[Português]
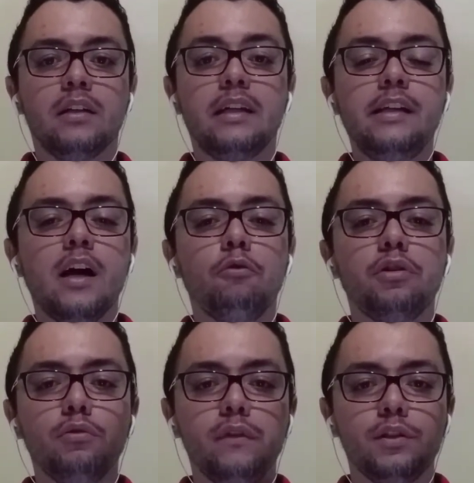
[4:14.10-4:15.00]
crie algo
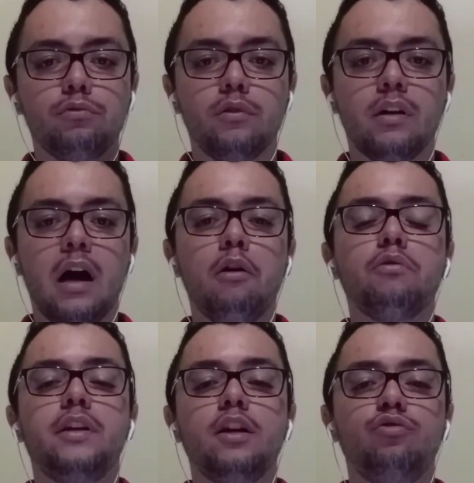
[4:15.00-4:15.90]
inovador, algo
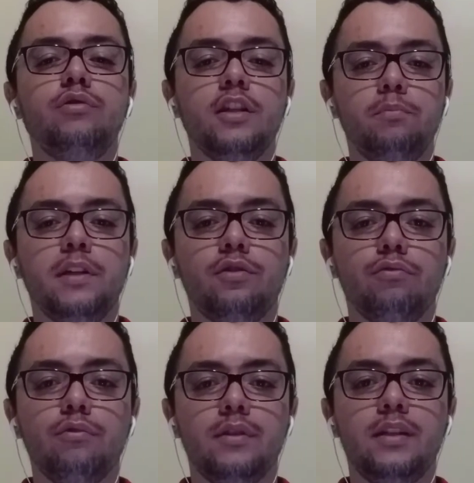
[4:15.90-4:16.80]
que ajude as
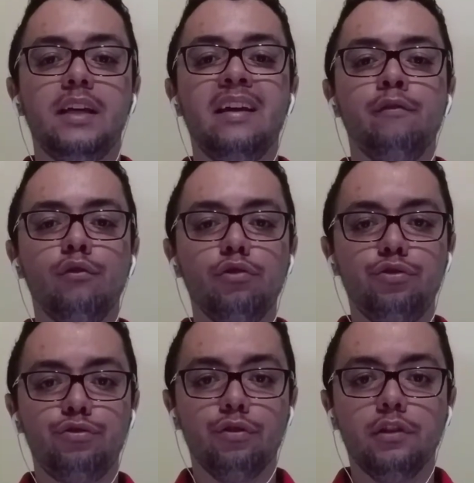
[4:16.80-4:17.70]
pessoas e que
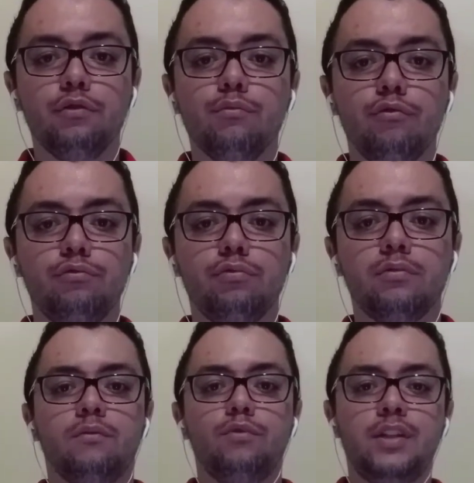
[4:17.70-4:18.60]
revolucione o mundo.
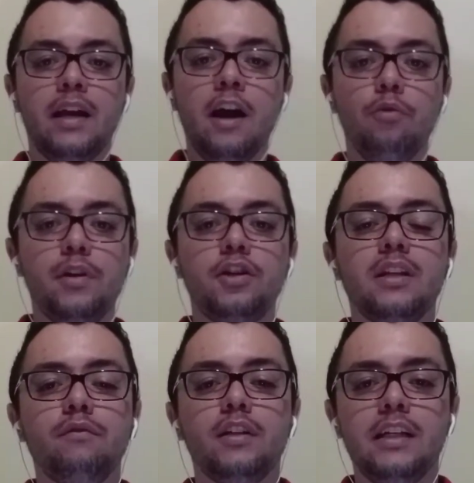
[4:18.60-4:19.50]
Você realmente
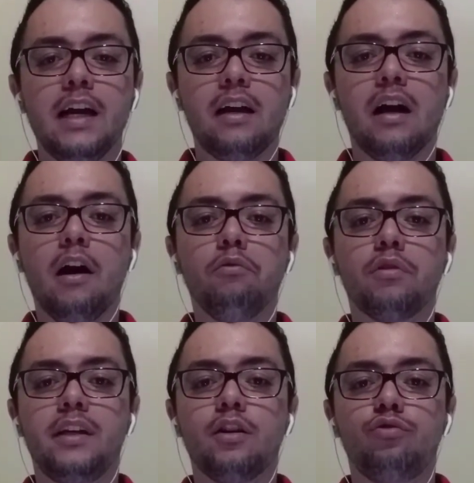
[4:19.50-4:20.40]
deve criar algo
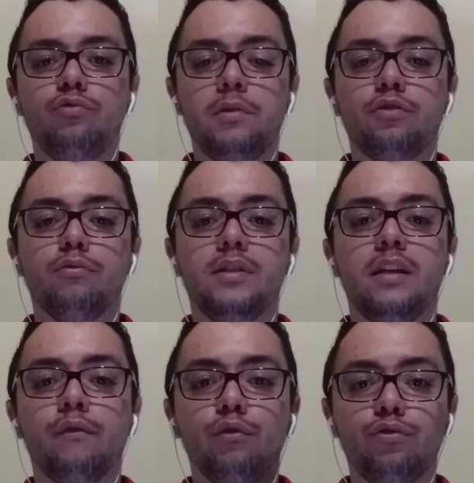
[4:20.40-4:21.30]
que ajude as pessoas
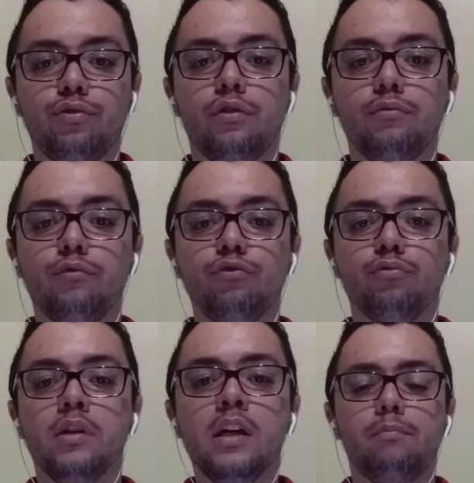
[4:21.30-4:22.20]
e revolucione o
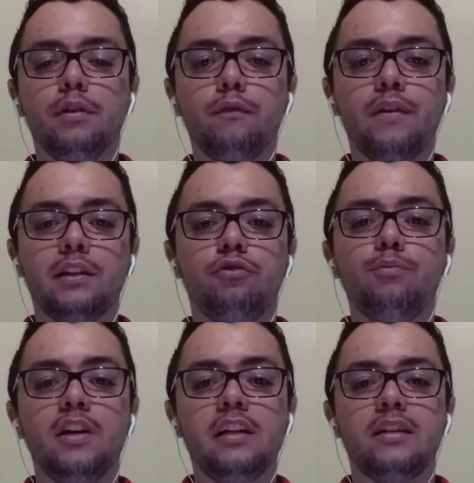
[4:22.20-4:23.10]
mundo pelo fato de
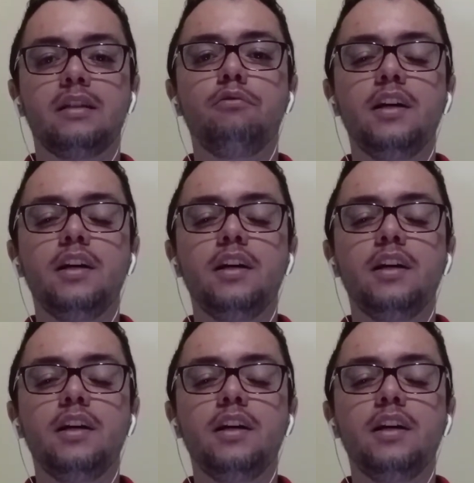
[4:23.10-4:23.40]
uma relação